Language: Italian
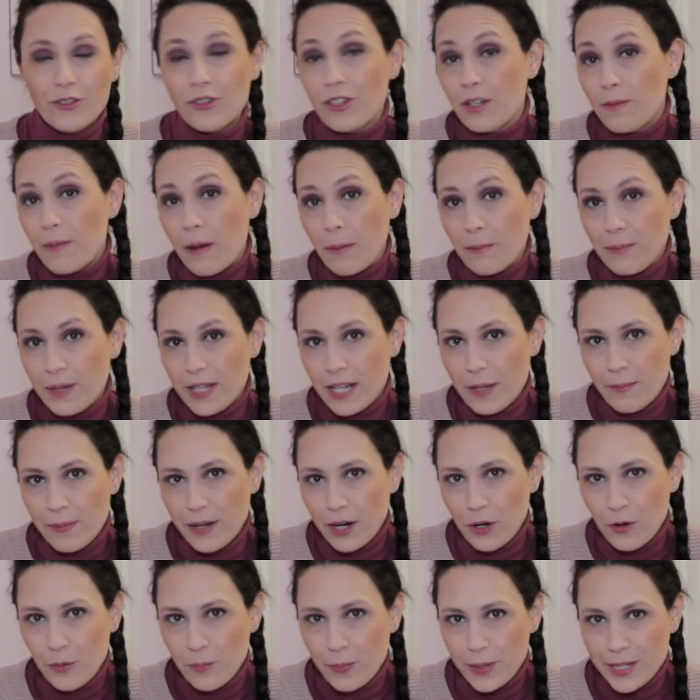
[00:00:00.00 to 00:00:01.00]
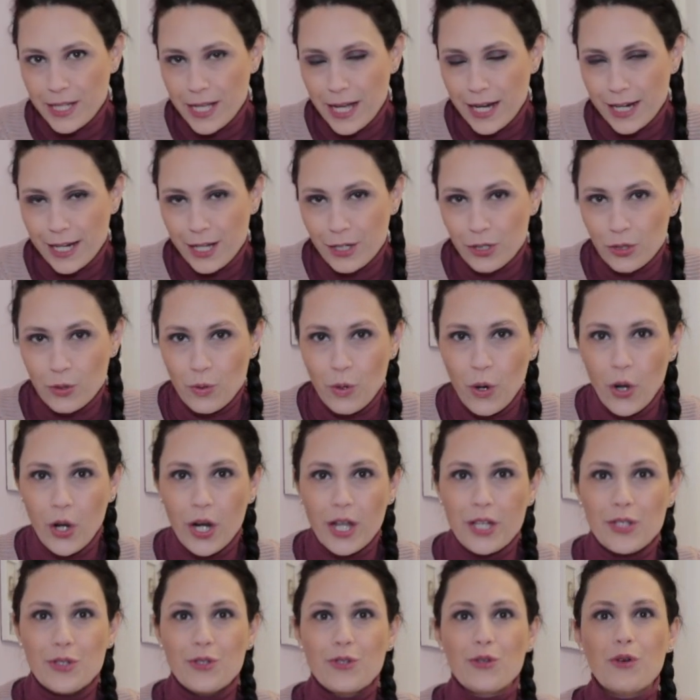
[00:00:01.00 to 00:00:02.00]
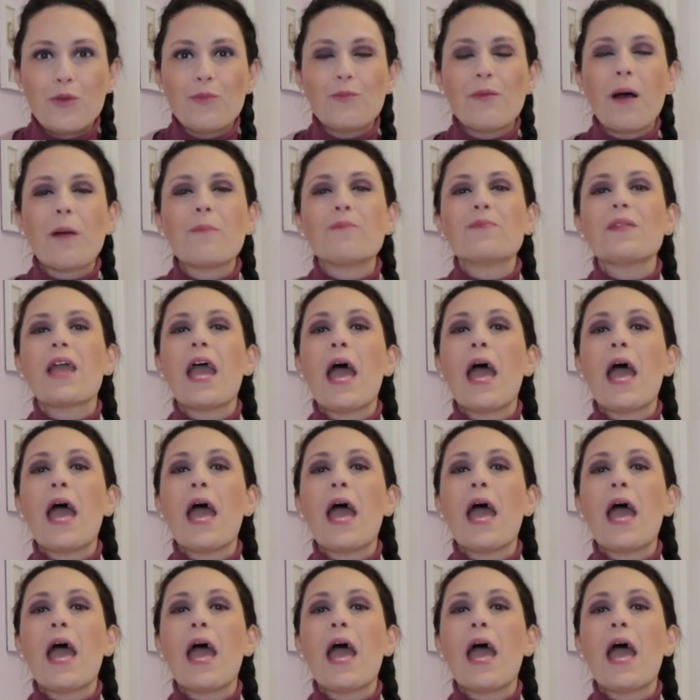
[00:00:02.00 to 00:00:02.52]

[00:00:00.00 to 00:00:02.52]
con i bambini per accompagnarli a scuola, insomma.